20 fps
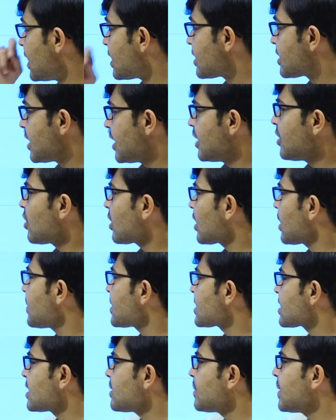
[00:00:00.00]
स्टीरियो
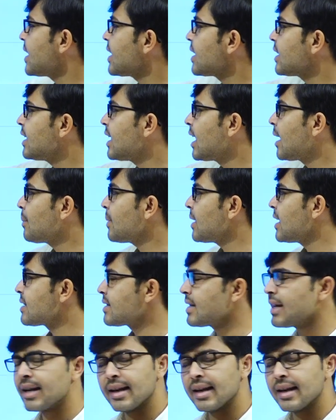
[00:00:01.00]
केमिस्ट्री में यदि आप ऐसे